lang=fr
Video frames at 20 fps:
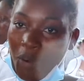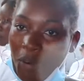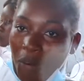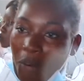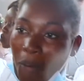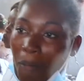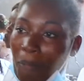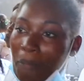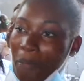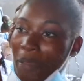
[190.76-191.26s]

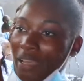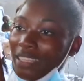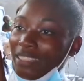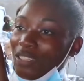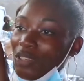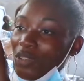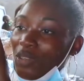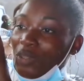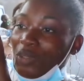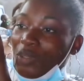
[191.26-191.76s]
qu'on perde
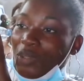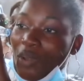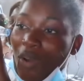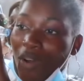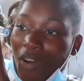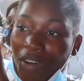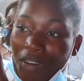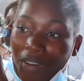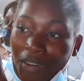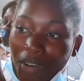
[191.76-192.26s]
le
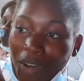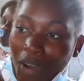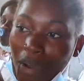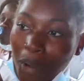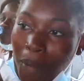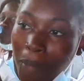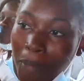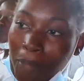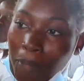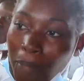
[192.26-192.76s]
temps
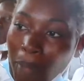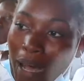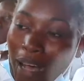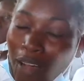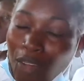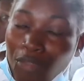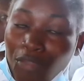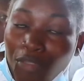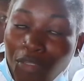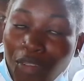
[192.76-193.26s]

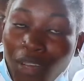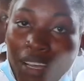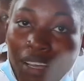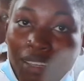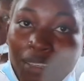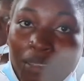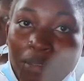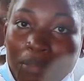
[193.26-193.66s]
parfois